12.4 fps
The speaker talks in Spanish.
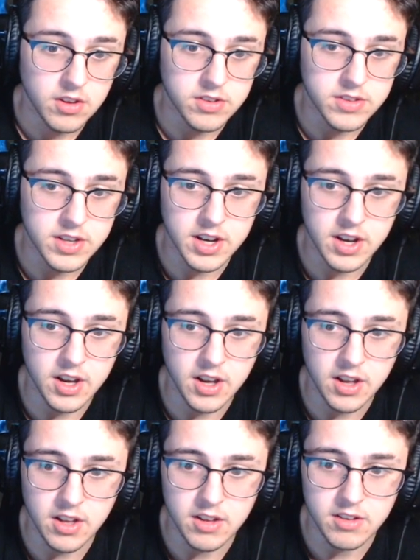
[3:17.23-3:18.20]
Esta
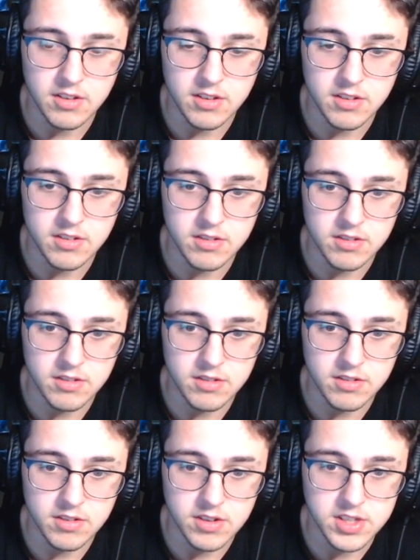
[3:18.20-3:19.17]
caja...
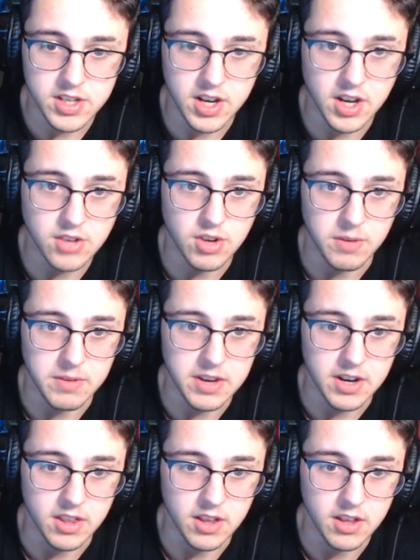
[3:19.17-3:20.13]
Esta caja es una
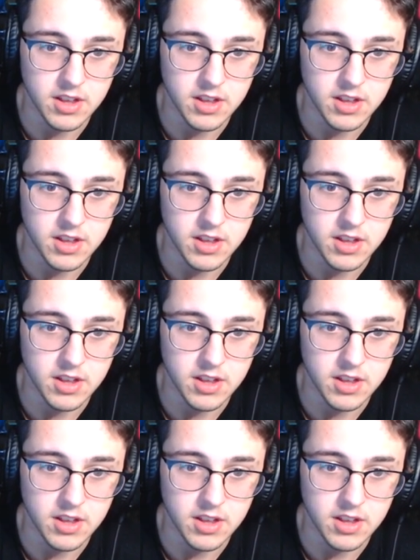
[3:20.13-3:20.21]
mierda.